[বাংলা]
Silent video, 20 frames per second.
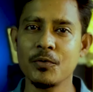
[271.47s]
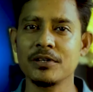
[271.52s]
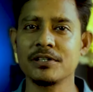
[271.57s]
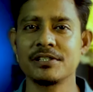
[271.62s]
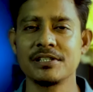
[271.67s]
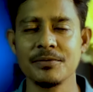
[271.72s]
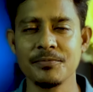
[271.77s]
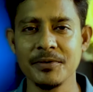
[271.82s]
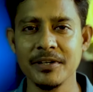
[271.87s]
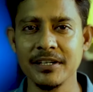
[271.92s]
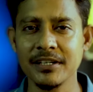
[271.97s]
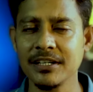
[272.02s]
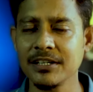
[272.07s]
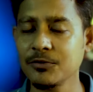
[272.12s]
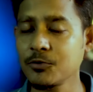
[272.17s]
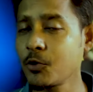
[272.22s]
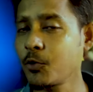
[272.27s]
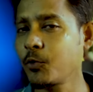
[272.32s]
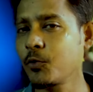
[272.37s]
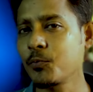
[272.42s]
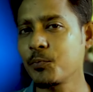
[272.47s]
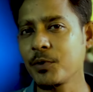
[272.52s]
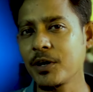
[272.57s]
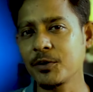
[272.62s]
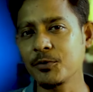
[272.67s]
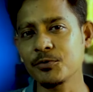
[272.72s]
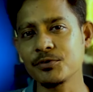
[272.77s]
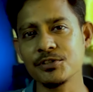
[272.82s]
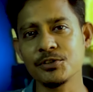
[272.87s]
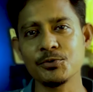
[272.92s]
মাছটা পান না তখন
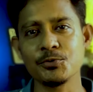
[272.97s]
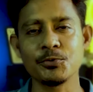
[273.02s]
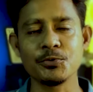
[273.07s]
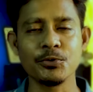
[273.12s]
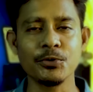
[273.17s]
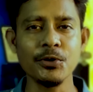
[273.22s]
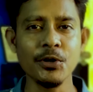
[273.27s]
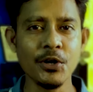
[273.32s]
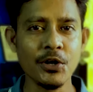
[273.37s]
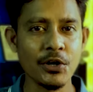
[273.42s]
পান হচ্ছে শুধু